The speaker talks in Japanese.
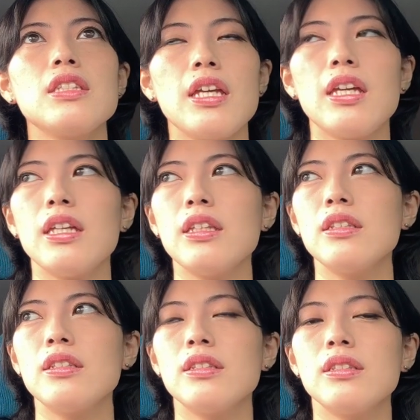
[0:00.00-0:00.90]
で
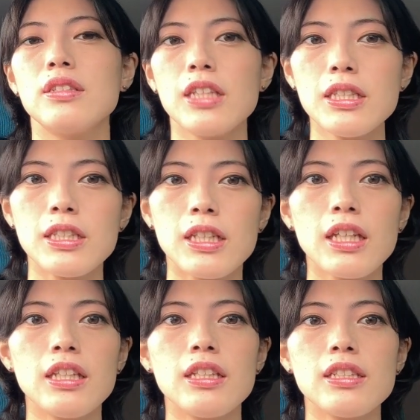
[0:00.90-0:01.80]
スケッチだ
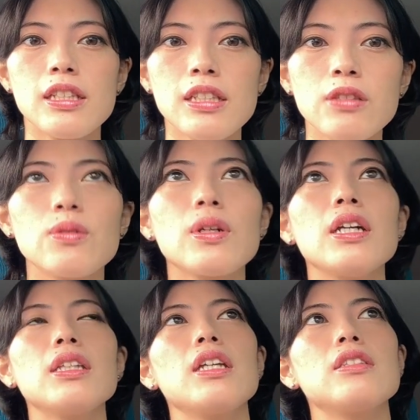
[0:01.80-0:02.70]
けでねささっと
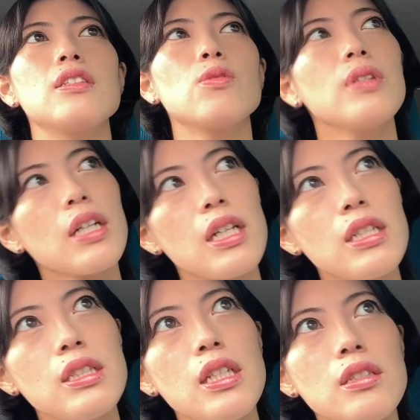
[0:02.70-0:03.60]
描いたやつでこんな
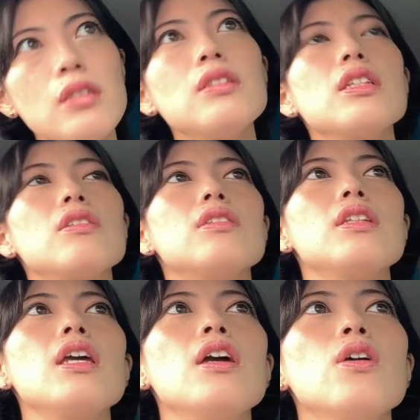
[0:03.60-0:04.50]
感じですって言っ
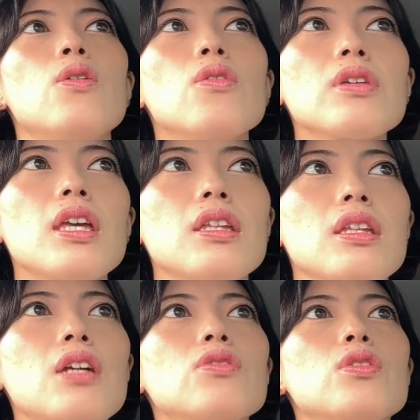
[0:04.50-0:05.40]
て OK って
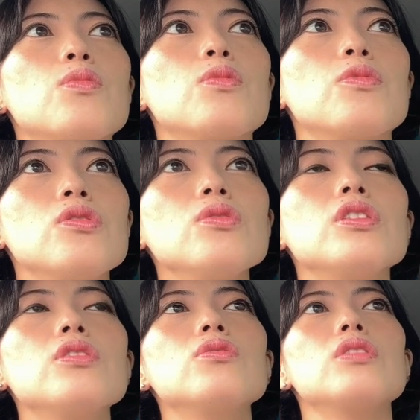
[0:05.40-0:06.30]
なる人ももちろ
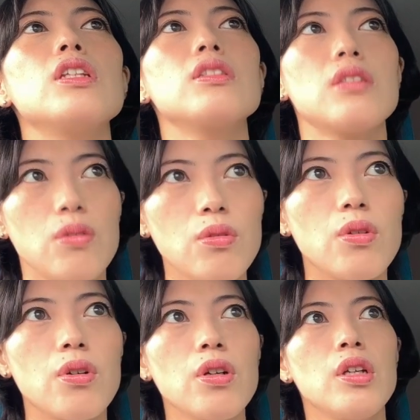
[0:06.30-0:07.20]
んいるんですけ
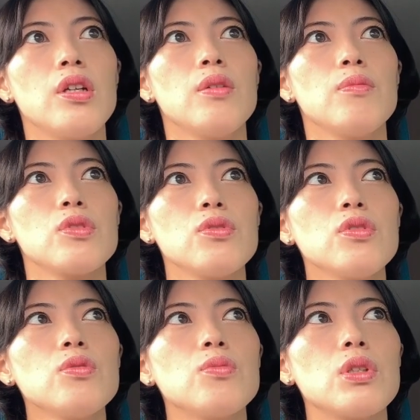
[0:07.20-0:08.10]
ど、まあ、そうい
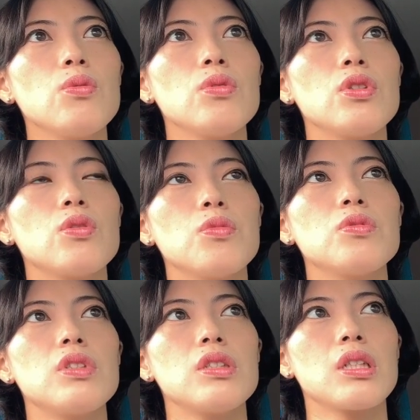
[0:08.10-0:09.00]
う人もね多いと思
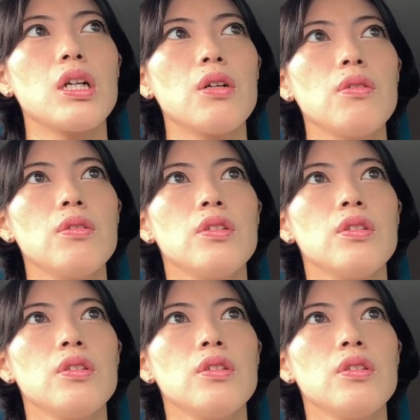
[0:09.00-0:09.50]
うんですが